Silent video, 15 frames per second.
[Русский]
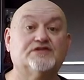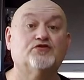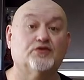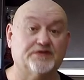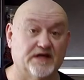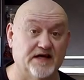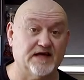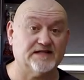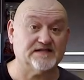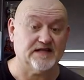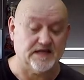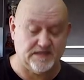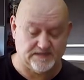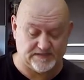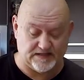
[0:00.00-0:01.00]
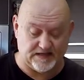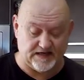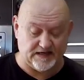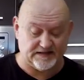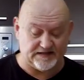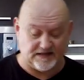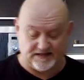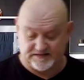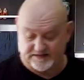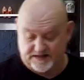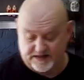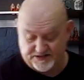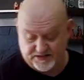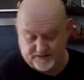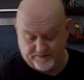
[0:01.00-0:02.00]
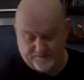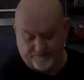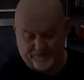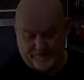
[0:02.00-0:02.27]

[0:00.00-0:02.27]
что-то и останется, это не страшно.